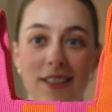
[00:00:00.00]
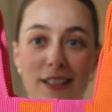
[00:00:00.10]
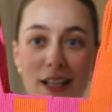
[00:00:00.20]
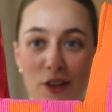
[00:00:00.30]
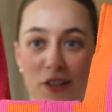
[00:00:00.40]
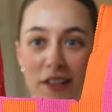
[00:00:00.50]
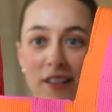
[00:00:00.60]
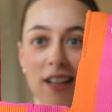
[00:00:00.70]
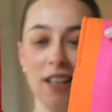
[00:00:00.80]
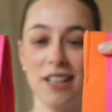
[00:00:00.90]
diese Tasche.
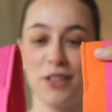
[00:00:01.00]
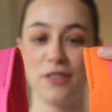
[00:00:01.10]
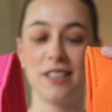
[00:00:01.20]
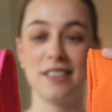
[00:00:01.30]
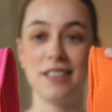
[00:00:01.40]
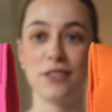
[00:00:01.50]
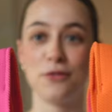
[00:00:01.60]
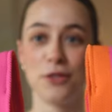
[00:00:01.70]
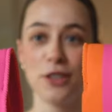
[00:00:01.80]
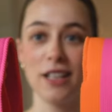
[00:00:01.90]
Ich finde, die
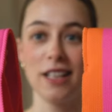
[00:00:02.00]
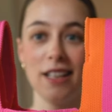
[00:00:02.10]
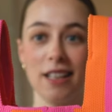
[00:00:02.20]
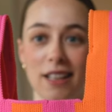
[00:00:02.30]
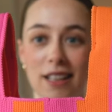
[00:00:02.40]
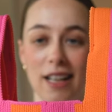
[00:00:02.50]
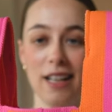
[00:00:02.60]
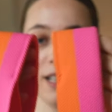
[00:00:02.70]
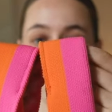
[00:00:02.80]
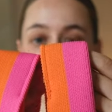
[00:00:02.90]
sieht wirklich
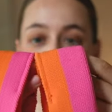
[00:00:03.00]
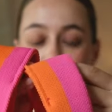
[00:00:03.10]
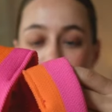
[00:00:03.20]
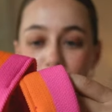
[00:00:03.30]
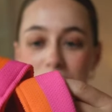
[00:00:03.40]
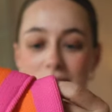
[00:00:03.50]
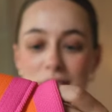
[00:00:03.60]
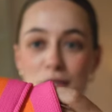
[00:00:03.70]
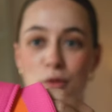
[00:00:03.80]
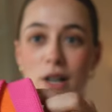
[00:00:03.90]
nach
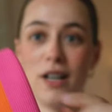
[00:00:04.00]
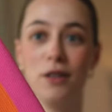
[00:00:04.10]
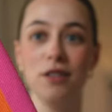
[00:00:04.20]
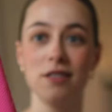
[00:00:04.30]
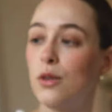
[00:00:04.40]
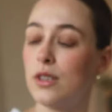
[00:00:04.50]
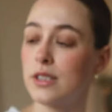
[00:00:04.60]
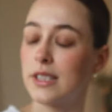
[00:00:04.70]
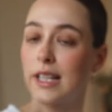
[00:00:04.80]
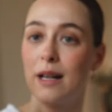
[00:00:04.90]
Barbie-Accessoire aus.
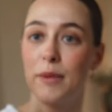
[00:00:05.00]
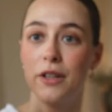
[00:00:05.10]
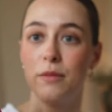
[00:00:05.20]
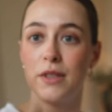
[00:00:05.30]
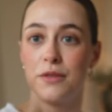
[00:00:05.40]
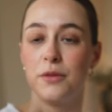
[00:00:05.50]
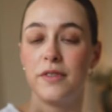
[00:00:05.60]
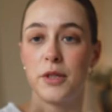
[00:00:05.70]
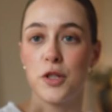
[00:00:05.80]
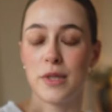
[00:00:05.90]
Und da kann man auch mal so,
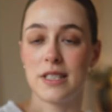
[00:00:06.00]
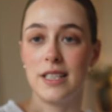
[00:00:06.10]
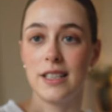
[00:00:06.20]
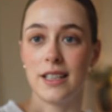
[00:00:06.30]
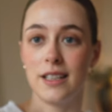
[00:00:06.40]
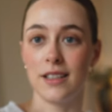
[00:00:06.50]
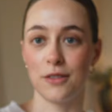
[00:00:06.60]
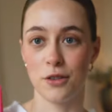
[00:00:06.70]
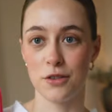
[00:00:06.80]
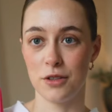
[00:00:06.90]
wenn man spazieren geht,
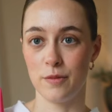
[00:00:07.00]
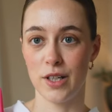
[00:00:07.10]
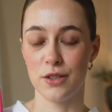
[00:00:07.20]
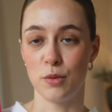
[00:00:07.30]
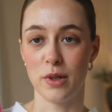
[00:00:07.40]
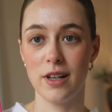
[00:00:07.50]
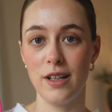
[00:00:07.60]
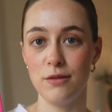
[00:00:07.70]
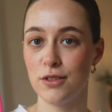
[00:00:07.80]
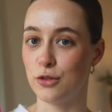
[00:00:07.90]
also auch zu einem weißen
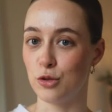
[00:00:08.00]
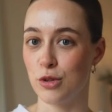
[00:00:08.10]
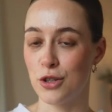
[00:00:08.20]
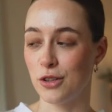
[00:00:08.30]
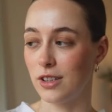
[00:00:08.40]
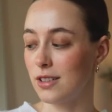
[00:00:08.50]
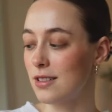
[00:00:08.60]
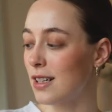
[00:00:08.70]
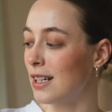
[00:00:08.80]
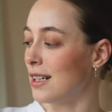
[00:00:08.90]
Oberteil, sieht super schön aus,